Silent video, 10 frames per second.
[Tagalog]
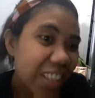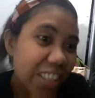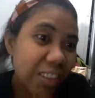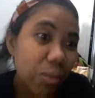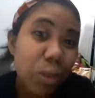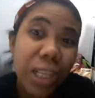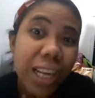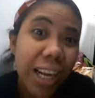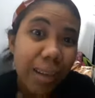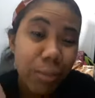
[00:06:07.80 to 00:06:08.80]
So, buti
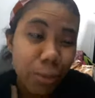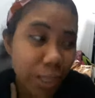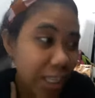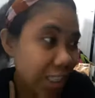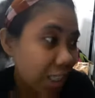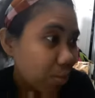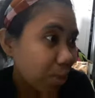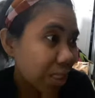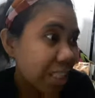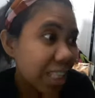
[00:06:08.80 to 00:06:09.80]
lang kamo dahil sa
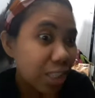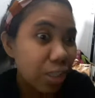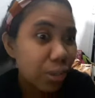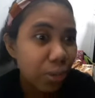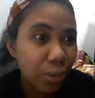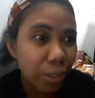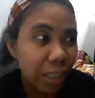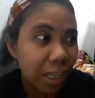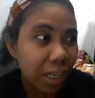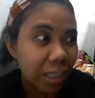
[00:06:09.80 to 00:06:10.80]
experience ko
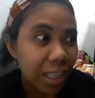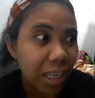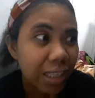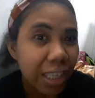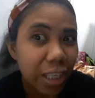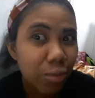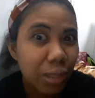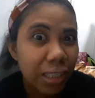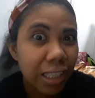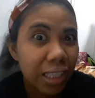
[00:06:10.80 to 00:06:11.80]
na dala-dala yung,
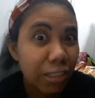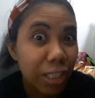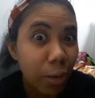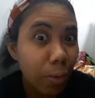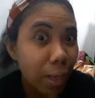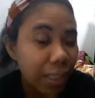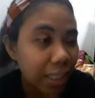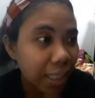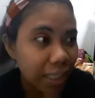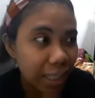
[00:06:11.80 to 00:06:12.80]
mga, yung dalawang bata
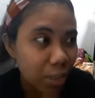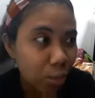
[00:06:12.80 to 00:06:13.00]
dati.